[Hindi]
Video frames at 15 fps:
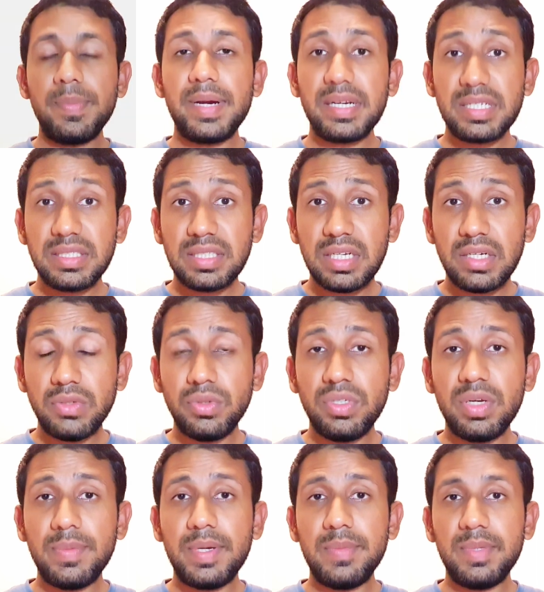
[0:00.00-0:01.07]
पाकिस्तान और
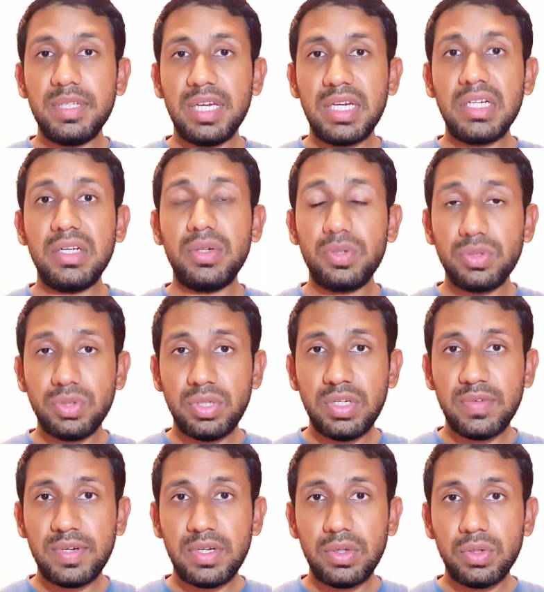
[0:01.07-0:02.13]
दुनिया भर में देखने और सुनने
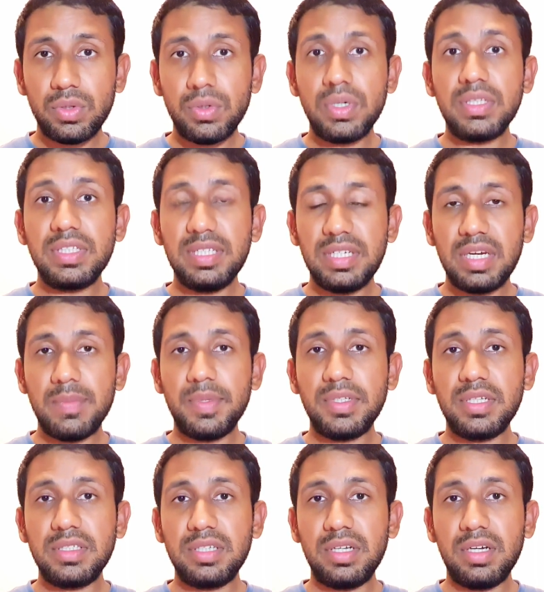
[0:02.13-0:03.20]
वालों को अतीक अहमद
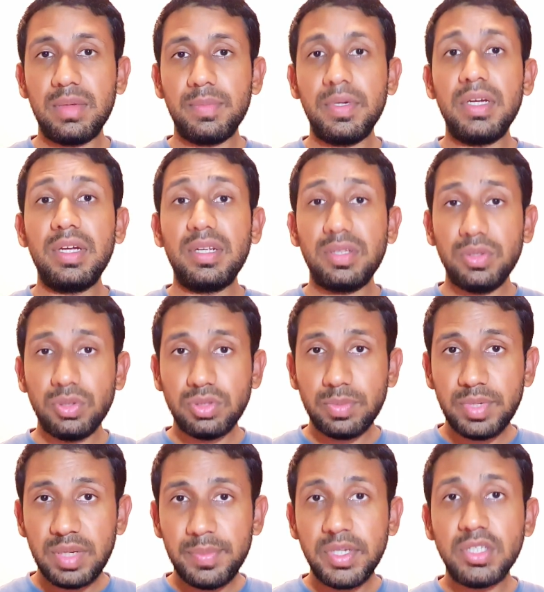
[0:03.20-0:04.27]
का सलाम दोस्तों
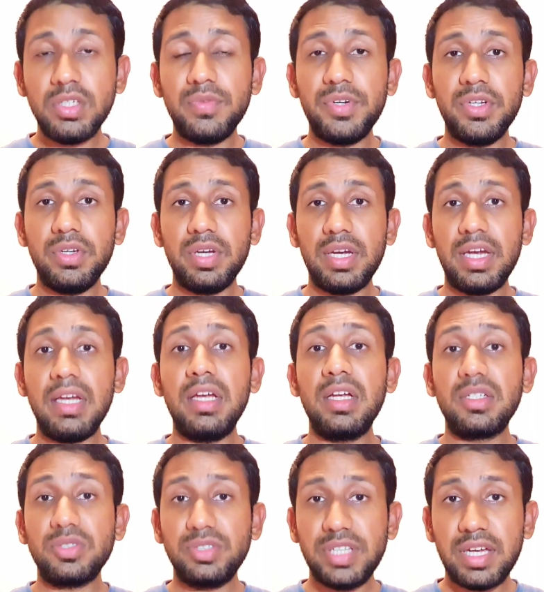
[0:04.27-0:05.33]
मेरी अभी की जो वीडियो है
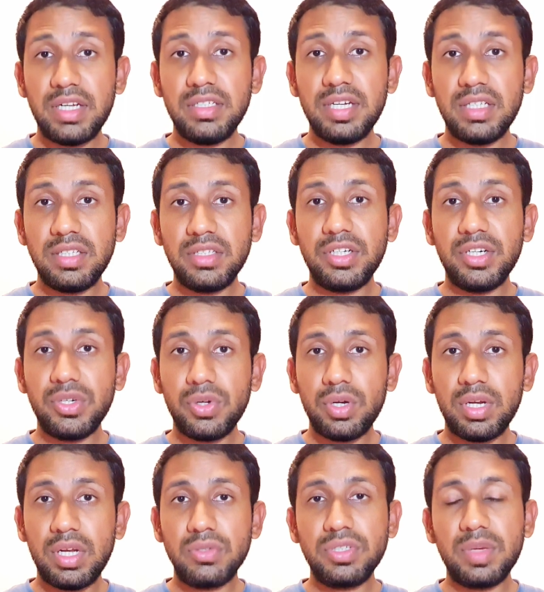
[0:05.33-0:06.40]
जो याद एक
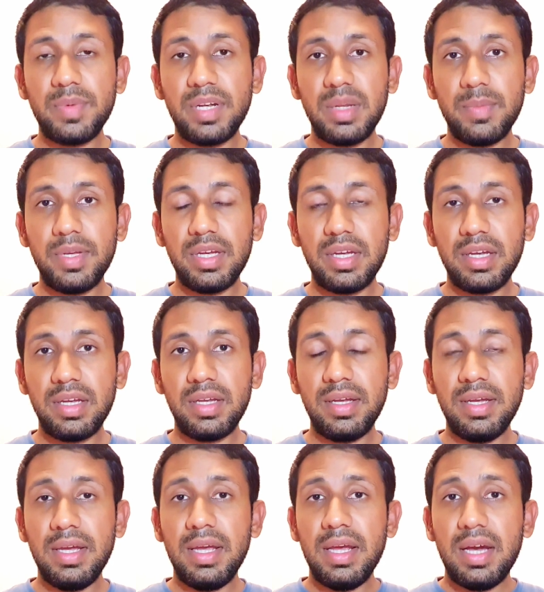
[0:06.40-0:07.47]
टिकटॉकर है उसके बारे में है
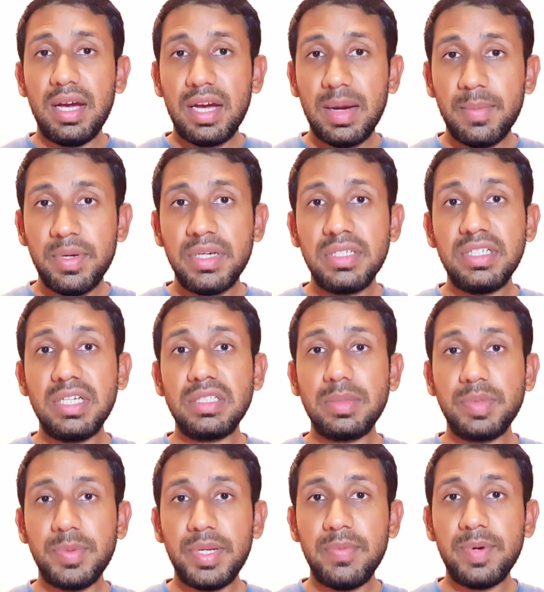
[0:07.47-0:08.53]
अब यह
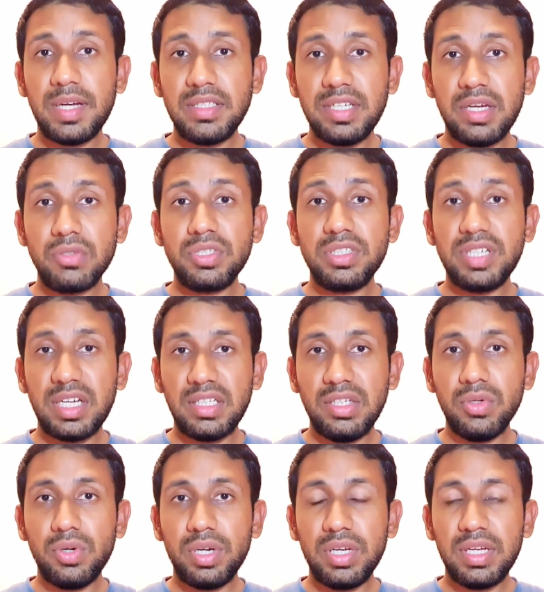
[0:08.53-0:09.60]
सबसे पहली बात यह है उसकी शादी
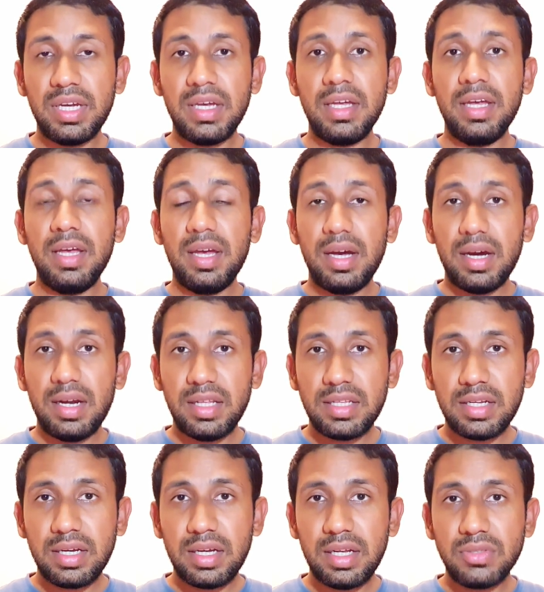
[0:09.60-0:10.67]
हो गई है अल्लाह तला करे